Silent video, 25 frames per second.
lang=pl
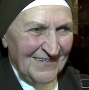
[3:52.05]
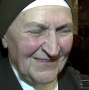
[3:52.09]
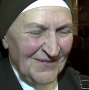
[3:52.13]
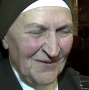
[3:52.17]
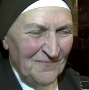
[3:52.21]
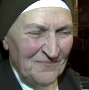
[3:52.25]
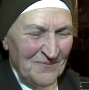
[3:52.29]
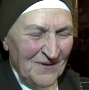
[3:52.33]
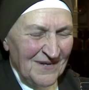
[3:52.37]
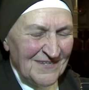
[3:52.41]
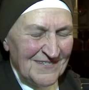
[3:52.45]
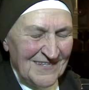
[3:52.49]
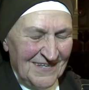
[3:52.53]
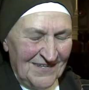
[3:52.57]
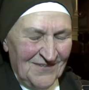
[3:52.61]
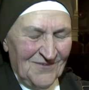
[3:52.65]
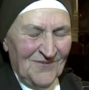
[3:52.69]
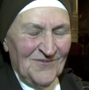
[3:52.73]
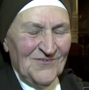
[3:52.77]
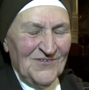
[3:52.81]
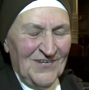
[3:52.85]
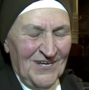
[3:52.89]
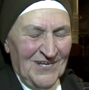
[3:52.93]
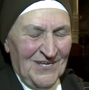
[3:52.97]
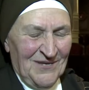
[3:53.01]
no była
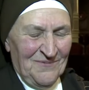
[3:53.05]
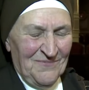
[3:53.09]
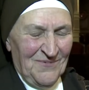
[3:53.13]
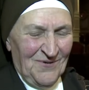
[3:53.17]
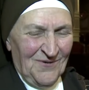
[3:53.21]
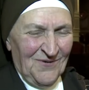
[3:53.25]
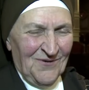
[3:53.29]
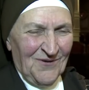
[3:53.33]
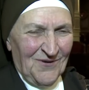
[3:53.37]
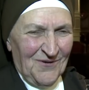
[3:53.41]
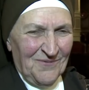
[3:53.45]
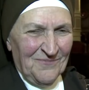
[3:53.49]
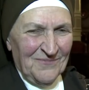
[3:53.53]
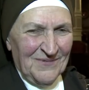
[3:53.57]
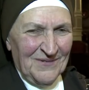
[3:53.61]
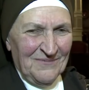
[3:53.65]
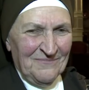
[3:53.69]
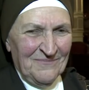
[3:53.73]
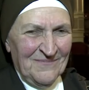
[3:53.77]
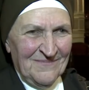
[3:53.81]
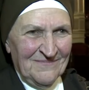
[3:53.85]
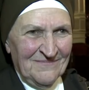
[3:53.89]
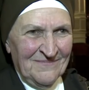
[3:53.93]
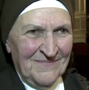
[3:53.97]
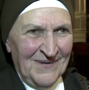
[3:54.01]
zaskoczeniem
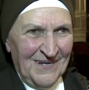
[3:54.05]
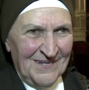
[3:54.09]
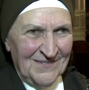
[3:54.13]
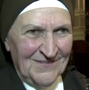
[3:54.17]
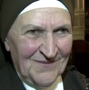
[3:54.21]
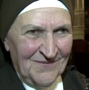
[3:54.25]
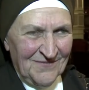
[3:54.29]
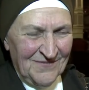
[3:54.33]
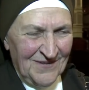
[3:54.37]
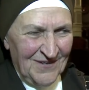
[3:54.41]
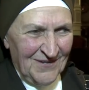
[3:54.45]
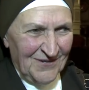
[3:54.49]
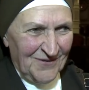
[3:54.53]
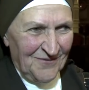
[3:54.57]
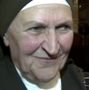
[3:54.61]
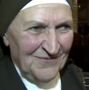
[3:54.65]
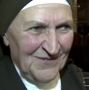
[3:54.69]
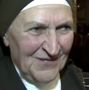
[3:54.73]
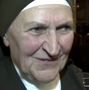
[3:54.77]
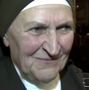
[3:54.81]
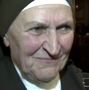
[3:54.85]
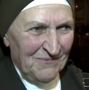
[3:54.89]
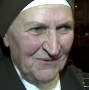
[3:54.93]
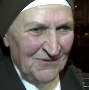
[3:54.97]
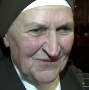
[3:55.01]
ogromnym, bardzo wielką
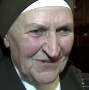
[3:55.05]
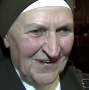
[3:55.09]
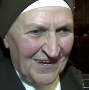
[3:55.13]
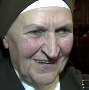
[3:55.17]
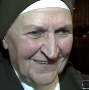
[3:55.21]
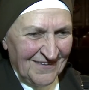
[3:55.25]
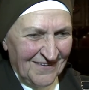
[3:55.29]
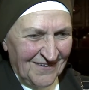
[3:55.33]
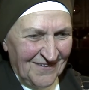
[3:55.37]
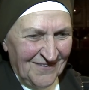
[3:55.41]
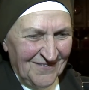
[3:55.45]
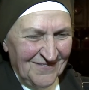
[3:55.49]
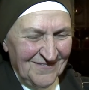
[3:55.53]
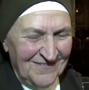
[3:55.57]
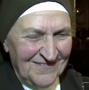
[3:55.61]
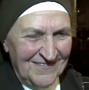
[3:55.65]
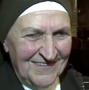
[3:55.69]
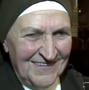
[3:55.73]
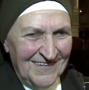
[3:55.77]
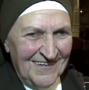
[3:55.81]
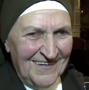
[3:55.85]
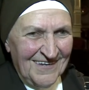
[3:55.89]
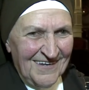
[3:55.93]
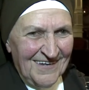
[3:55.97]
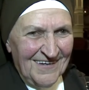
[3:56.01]
niespodzianką,
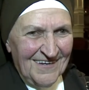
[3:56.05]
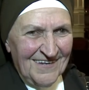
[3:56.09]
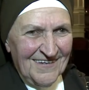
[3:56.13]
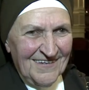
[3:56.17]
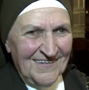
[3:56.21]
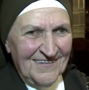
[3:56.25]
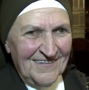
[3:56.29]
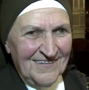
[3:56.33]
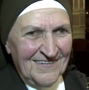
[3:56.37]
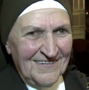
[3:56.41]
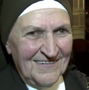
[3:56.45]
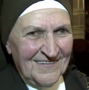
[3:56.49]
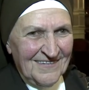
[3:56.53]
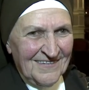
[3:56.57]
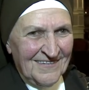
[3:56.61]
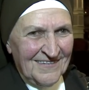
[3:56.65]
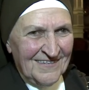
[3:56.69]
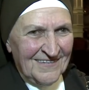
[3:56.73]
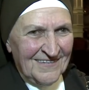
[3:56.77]
y,